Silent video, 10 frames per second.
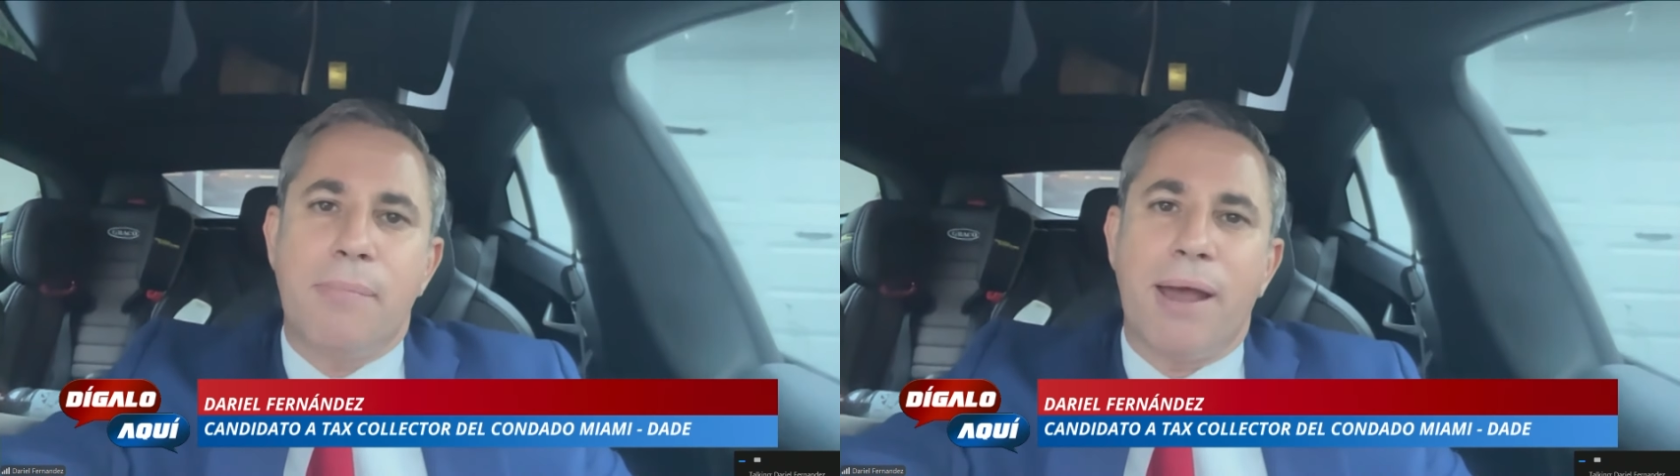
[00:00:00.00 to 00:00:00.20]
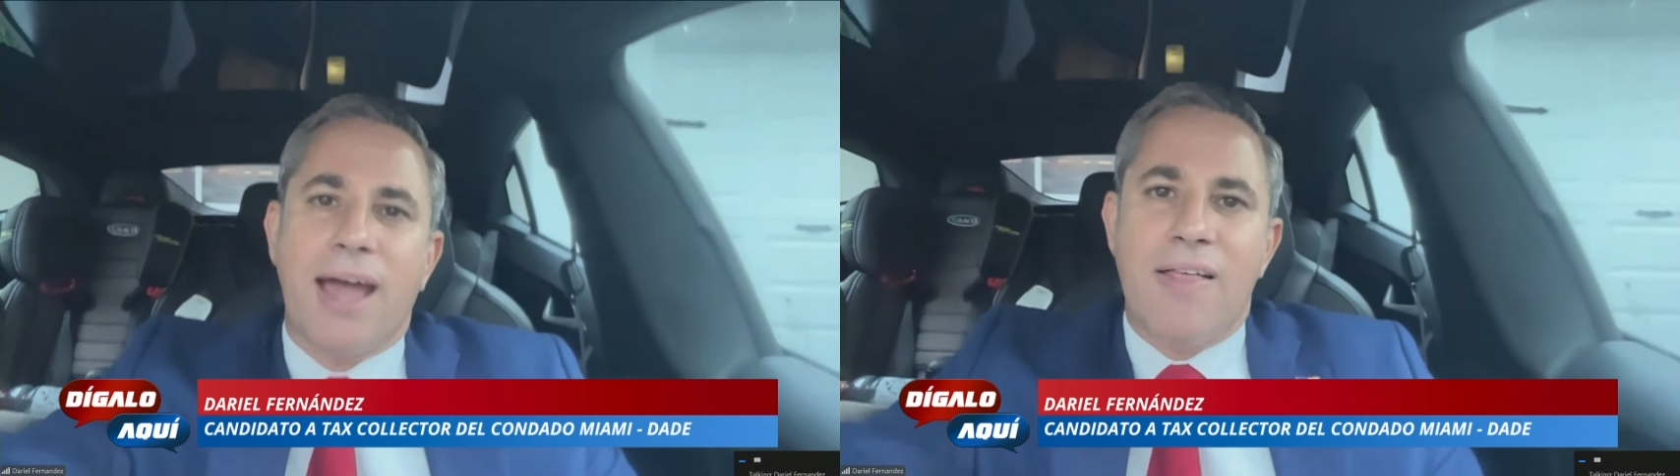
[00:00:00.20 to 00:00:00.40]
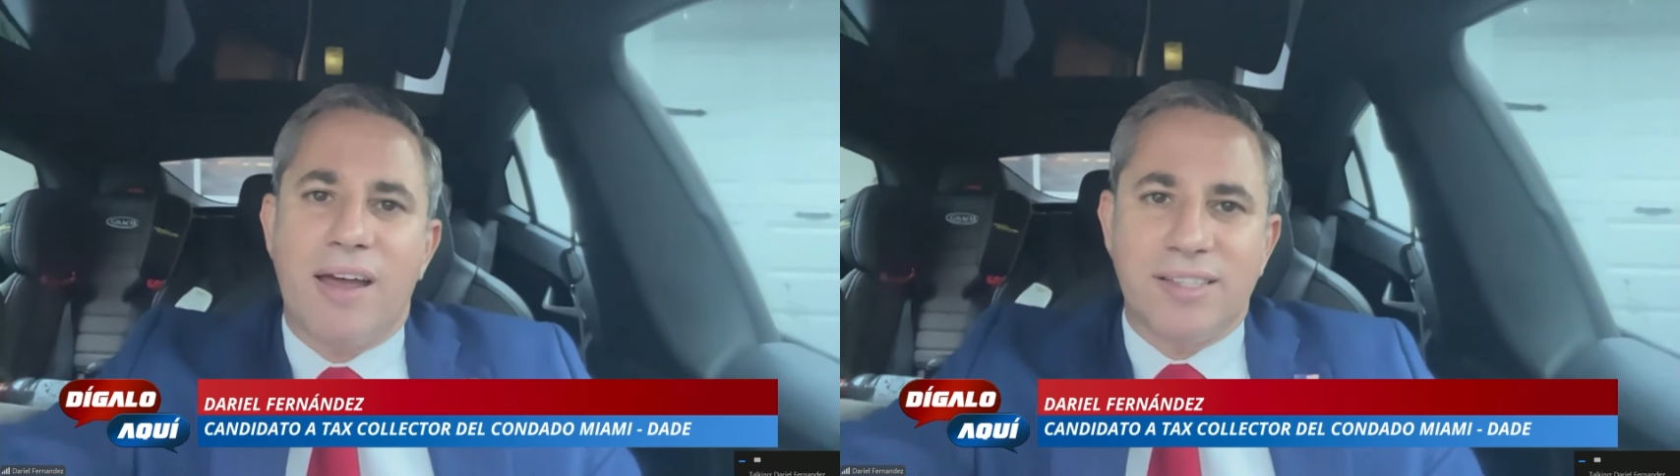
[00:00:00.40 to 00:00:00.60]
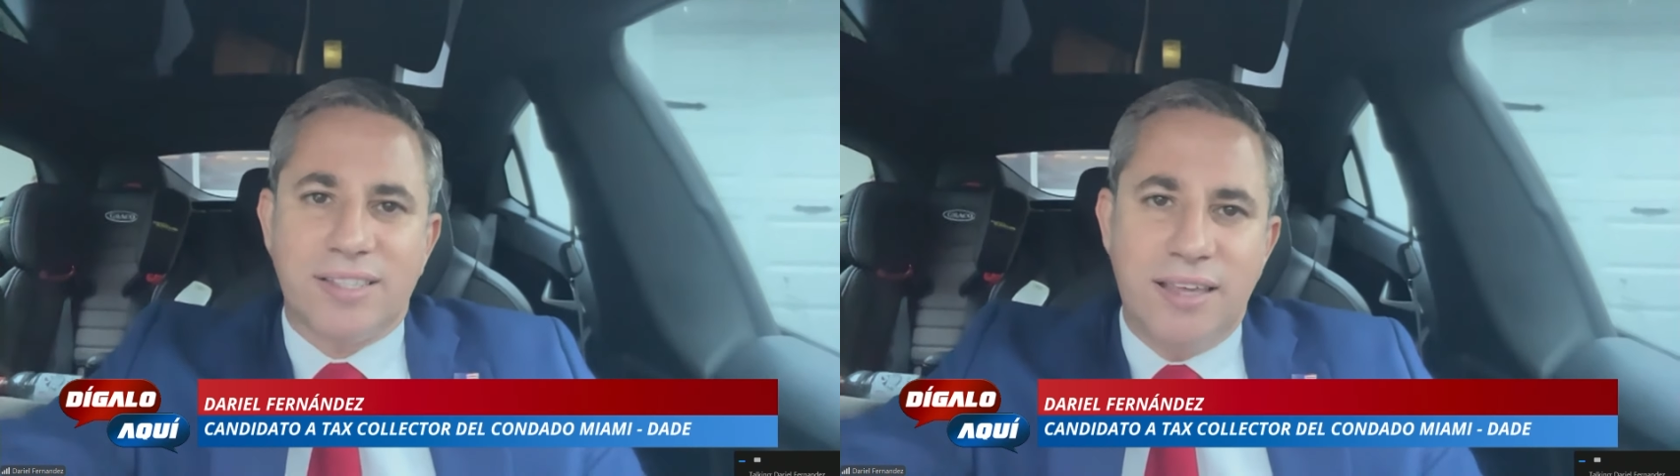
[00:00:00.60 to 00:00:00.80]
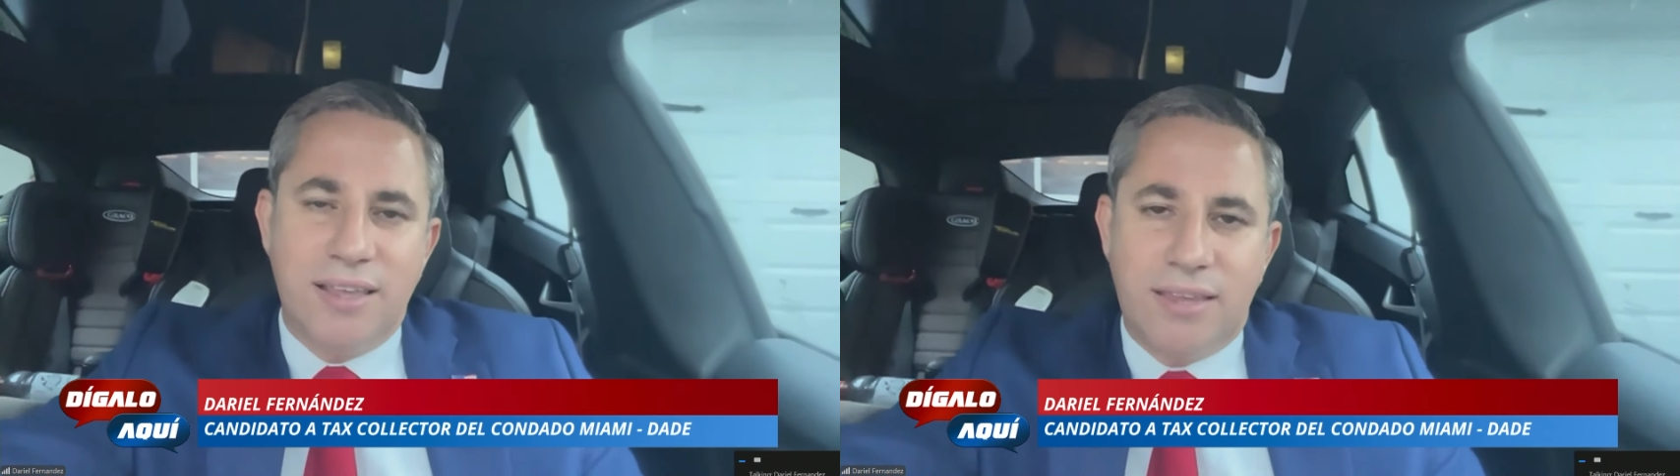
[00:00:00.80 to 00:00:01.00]
para cada
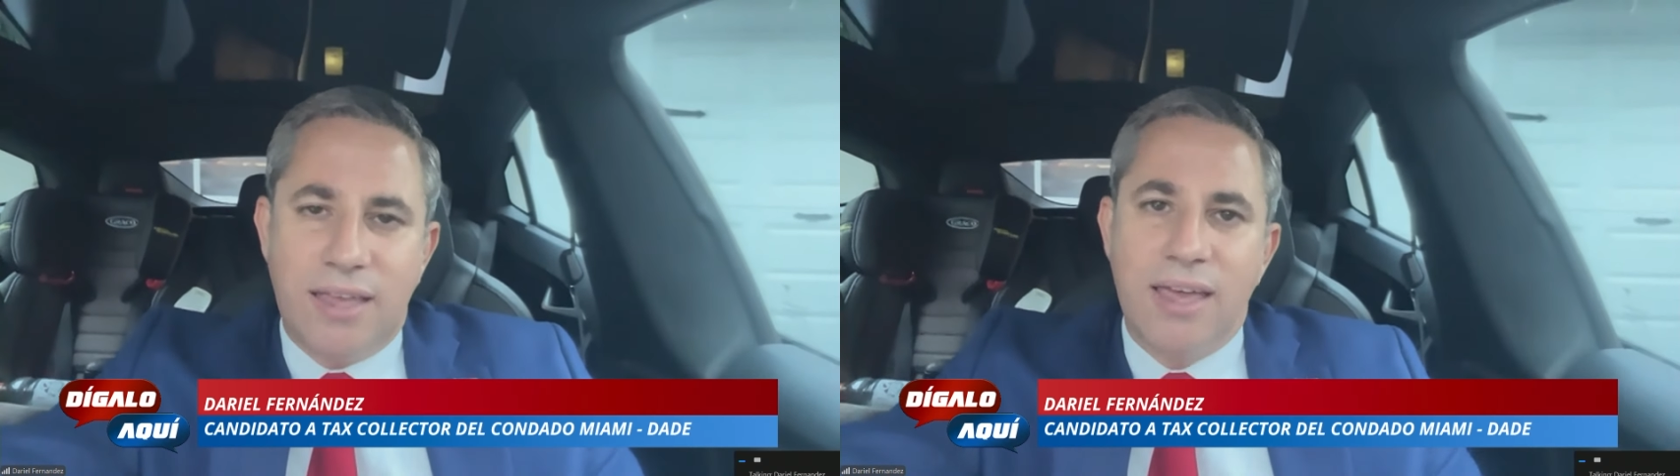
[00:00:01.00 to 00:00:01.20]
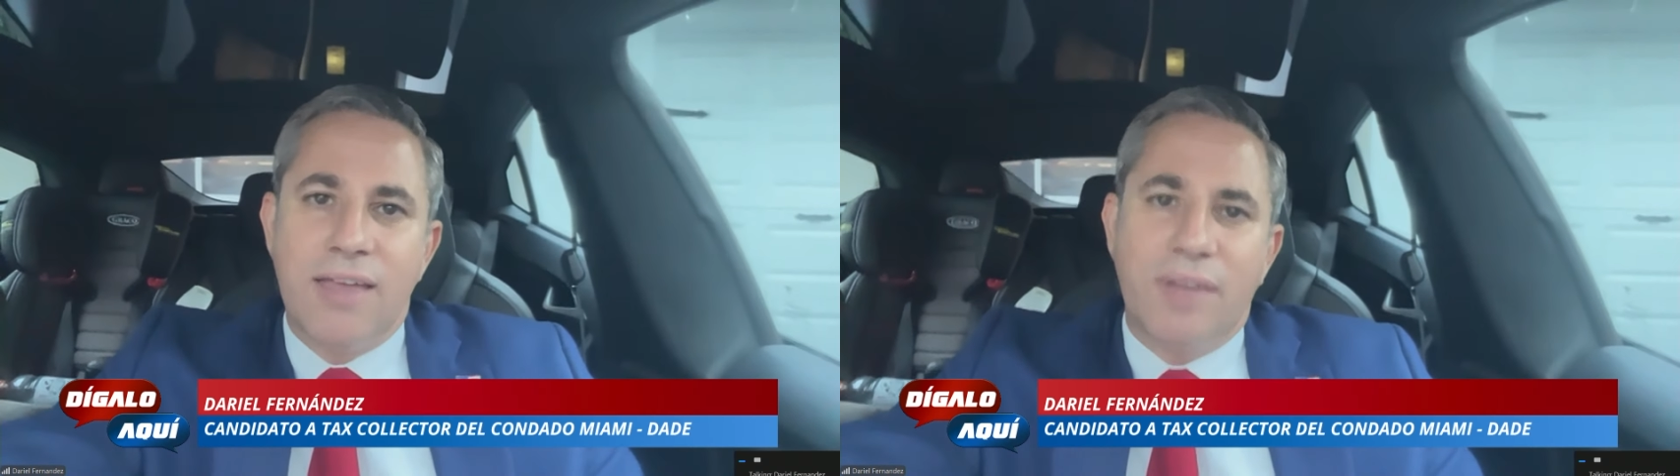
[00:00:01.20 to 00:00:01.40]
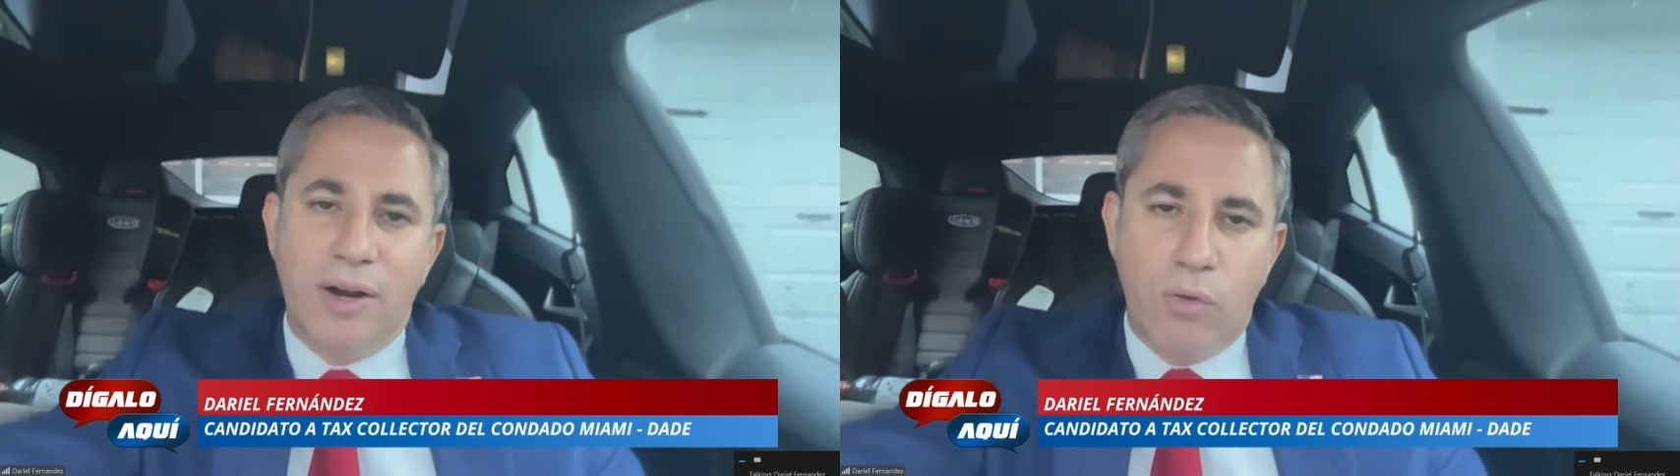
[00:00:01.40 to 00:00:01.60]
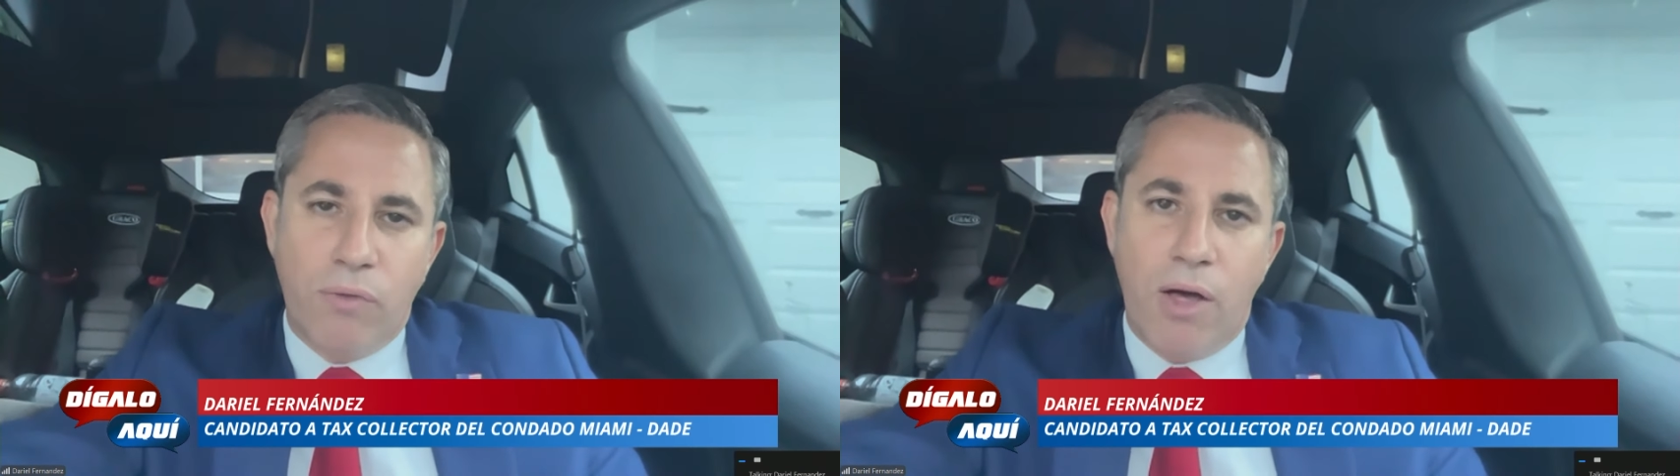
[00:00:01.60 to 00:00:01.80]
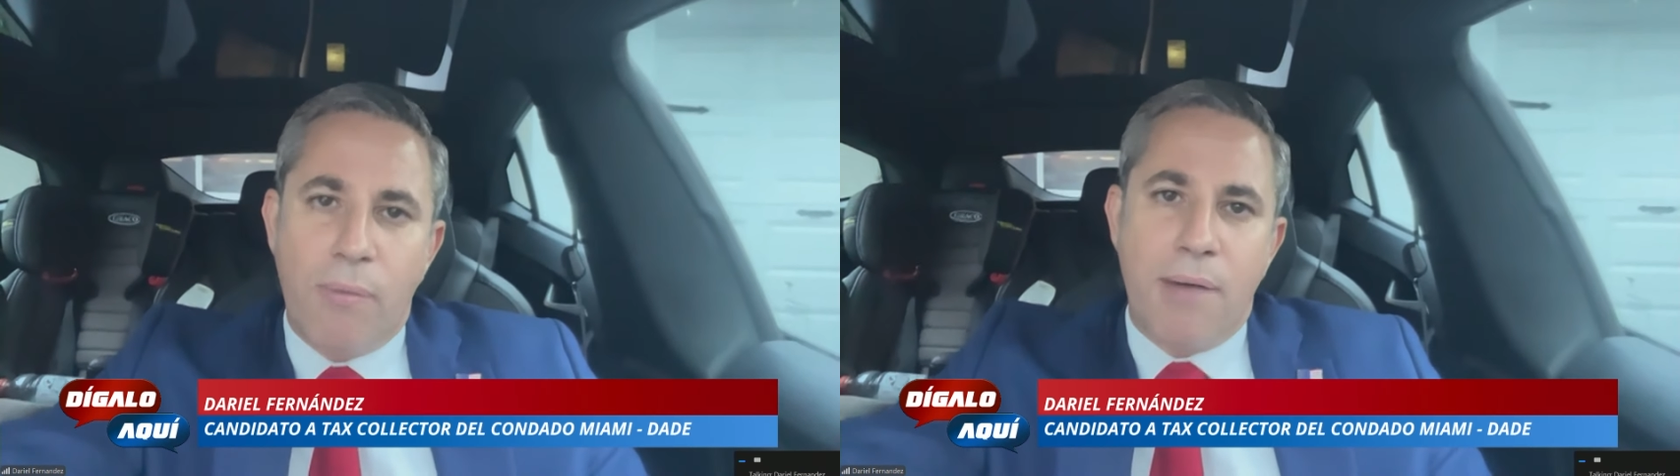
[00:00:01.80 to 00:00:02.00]
residente del
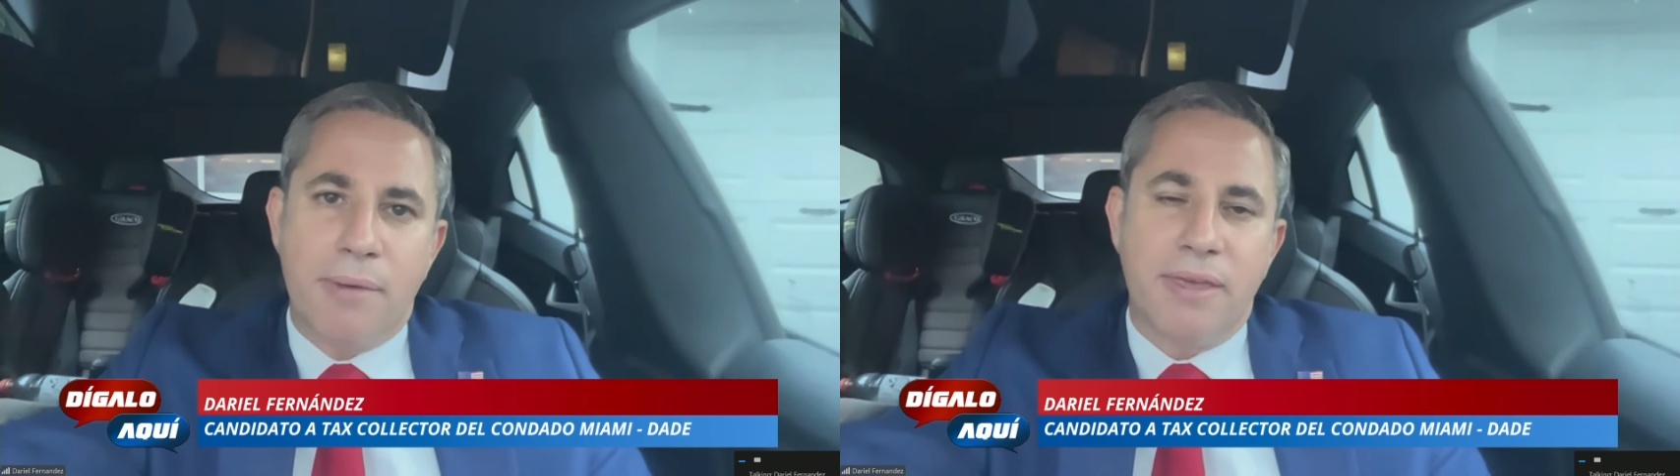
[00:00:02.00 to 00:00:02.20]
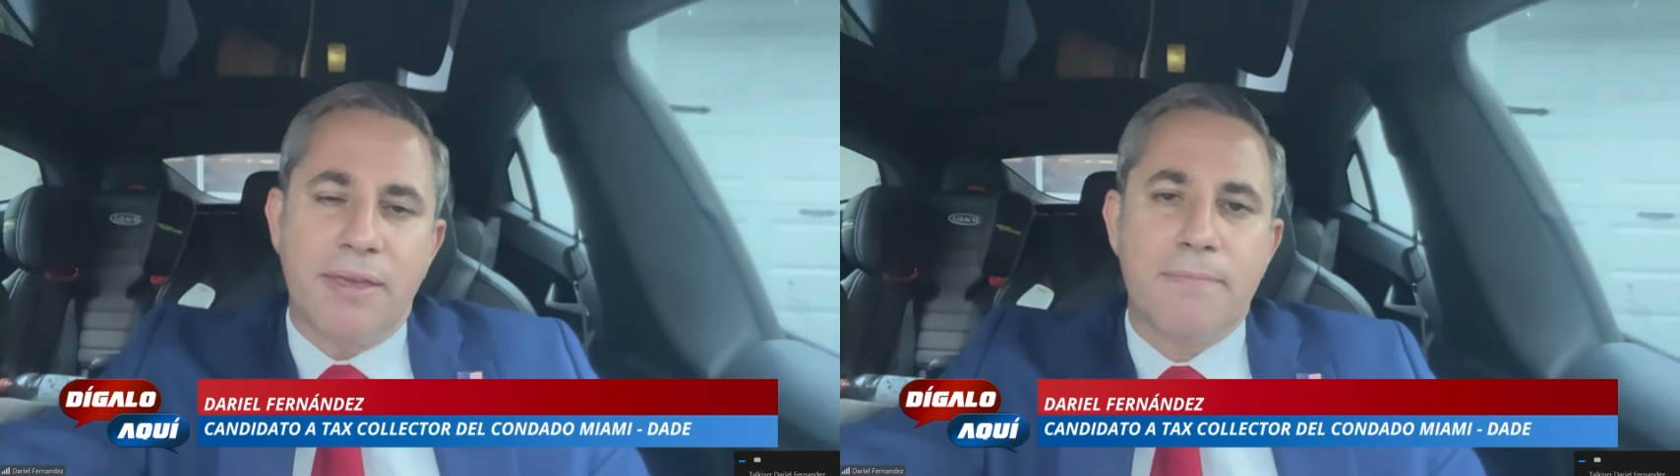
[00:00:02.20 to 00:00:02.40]
condado Miami-Dade.